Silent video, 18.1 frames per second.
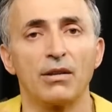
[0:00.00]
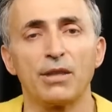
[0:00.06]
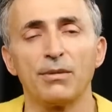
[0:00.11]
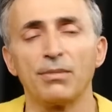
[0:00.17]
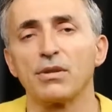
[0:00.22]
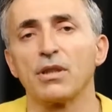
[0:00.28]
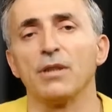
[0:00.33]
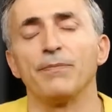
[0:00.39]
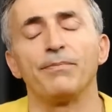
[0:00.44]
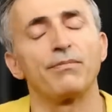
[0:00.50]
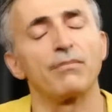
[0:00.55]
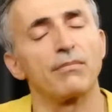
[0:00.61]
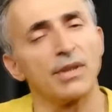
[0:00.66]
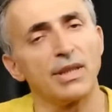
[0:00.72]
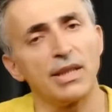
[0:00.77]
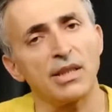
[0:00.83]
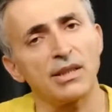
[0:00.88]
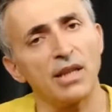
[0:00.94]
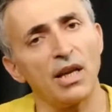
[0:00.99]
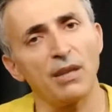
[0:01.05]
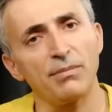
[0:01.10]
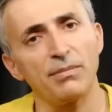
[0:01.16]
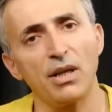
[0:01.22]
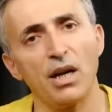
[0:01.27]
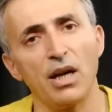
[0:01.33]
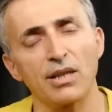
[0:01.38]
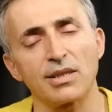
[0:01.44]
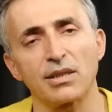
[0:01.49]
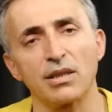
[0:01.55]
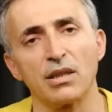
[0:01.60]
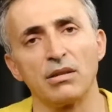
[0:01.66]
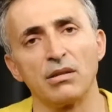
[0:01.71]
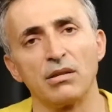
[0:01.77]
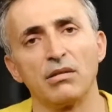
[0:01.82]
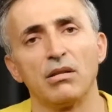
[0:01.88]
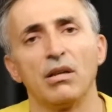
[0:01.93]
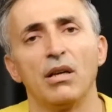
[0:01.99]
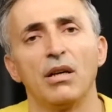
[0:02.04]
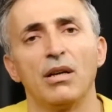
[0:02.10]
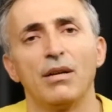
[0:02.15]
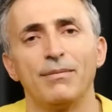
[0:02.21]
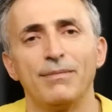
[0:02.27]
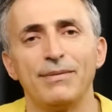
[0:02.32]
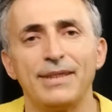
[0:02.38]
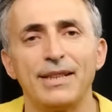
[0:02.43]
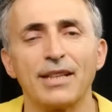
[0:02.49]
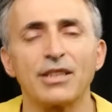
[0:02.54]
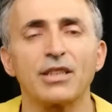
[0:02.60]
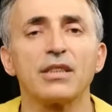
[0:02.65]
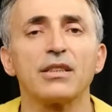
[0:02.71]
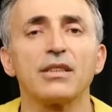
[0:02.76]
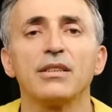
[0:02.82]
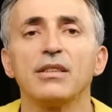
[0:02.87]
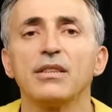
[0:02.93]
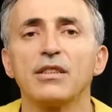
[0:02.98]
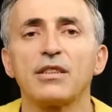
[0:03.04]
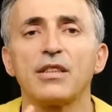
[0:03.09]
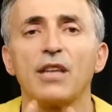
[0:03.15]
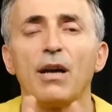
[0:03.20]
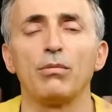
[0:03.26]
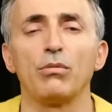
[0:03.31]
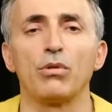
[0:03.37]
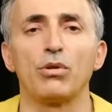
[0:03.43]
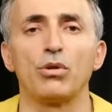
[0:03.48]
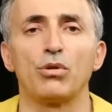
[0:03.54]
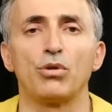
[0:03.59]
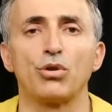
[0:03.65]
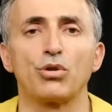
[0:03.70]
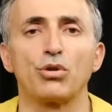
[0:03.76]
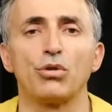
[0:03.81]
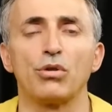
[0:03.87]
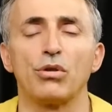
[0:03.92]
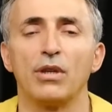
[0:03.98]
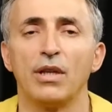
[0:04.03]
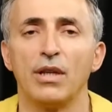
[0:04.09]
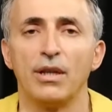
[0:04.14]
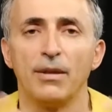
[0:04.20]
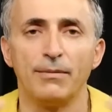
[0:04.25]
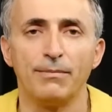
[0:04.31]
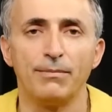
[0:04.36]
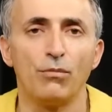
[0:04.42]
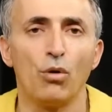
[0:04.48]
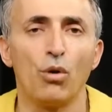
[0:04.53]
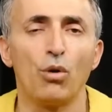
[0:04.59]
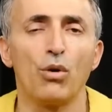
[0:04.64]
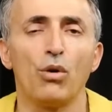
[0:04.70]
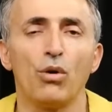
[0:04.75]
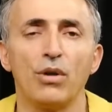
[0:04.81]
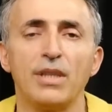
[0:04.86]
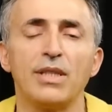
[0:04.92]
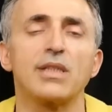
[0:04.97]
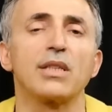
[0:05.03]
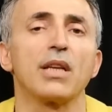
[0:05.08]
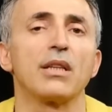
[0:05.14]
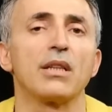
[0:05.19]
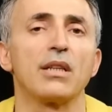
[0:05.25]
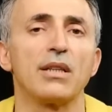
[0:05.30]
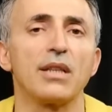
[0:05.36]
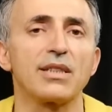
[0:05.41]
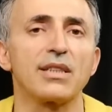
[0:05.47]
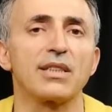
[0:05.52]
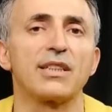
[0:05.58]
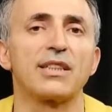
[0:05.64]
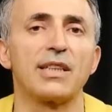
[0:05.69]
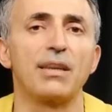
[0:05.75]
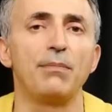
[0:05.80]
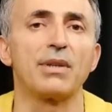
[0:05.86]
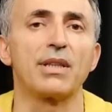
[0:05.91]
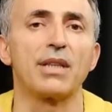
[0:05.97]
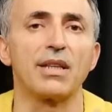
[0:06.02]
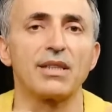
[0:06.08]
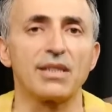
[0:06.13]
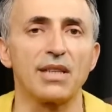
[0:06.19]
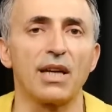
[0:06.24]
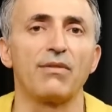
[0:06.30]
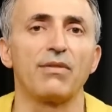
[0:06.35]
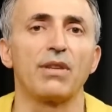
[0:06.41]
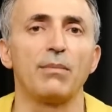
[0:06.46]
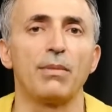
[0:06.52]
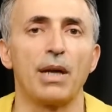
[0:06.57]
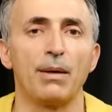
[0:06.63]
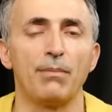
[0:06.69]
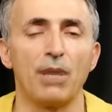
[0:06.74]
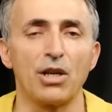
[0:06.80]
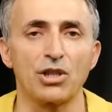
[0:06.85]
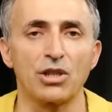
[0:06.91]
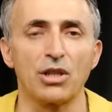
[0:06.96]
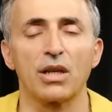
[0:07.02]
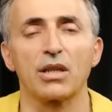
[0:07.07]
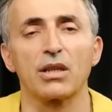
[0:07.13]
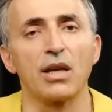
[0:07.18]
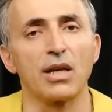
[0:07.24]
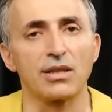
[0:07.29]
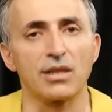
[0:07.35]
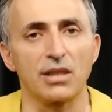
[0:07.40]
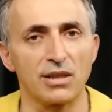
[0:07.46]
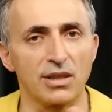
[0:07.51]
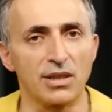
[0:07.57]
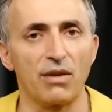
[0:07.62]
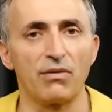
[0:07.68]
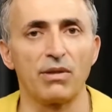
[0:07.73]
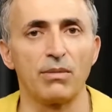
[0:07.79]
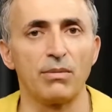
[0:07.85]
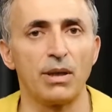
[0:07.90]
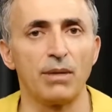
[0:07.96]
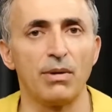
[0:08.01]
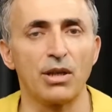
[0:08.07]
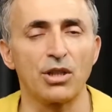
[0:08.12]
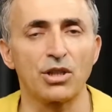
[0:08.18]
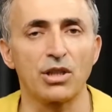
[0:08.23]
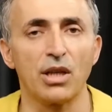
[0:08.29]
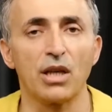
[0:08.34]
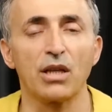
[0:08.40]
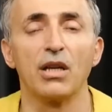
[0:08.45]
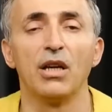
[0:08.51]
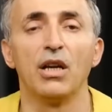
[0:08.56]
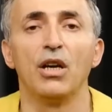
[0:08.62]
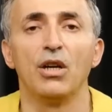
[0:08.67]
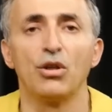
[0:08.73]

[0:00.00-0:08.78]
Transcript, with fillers: Tıpkı yatalak bir hastanın yaşadığı tabloyu düşünün. O insanlar nasıl ki kemikleri zayıflamaya başlar, kasları zayıflamaya başlar.